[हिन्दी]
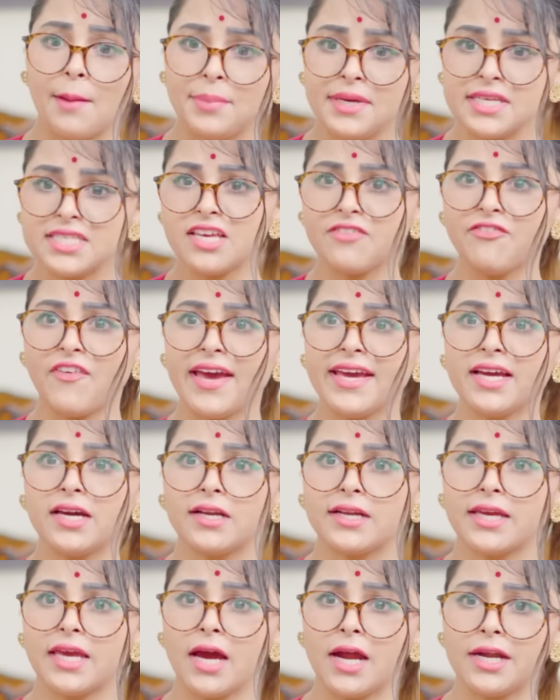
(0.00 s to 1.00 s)
अभी सफाई
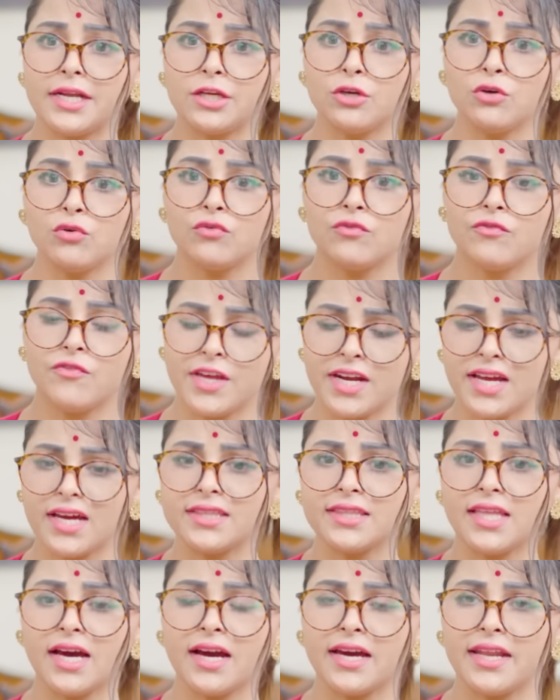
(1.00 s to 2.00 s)
करके हटी हूं फिर
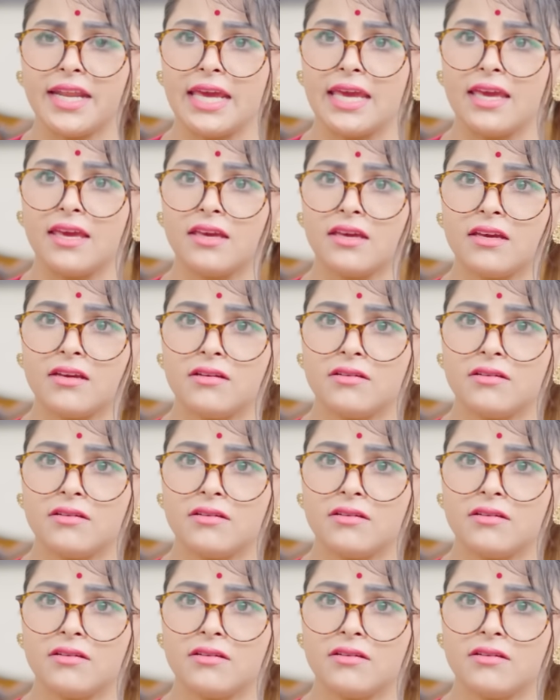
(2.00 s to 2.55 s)
गंदा करेगी